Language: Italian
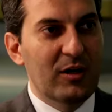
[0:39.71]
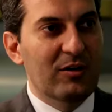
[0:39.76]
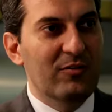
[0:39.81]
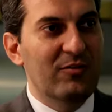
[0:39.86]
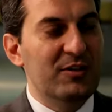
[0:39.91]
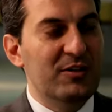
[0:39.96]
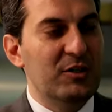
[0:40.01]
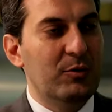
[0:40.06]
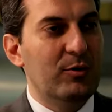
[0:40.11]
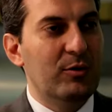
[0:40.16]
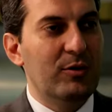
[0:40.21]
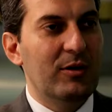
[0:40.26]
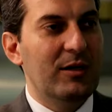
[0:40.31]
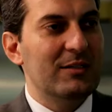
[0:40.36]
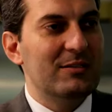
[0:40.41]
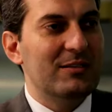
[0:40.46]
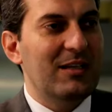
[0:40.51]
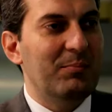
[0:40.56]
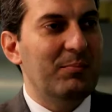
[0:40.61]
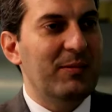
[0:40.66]
Invece quello della
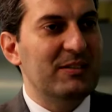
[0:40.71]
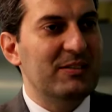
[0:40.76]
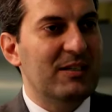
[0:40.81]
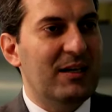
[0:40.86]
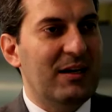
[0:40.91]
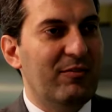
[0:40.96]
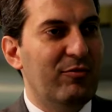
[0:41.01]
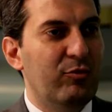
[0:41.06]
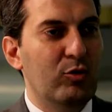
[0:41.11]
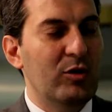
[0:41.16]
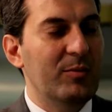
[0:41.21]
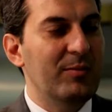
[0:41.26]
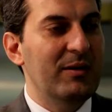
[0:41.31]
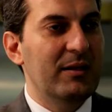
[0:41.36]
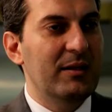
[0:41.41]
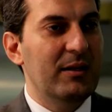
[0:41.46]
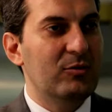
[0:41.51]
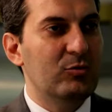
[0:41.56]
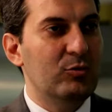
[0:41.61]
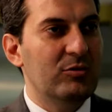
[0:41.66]
stampa sarà fruibile
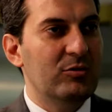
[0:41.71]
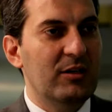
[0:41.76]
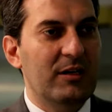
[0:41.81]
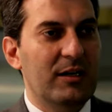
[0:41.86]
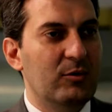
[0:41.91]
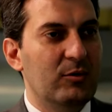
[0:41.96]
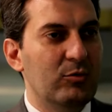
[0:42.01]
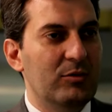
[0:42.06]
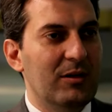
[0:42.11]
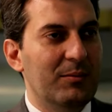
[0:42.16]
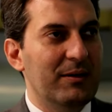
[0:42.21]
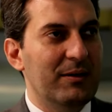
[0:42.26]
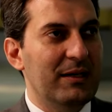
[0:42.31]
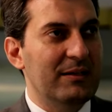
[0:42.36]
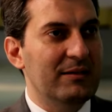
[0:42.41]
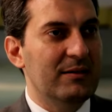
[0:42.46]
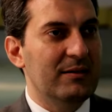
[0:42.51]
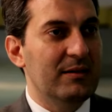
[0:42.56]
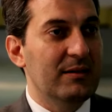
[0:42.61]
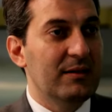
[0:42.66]
da tutti
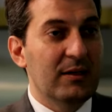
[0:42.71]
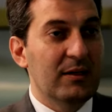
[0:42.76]
gratuitamente.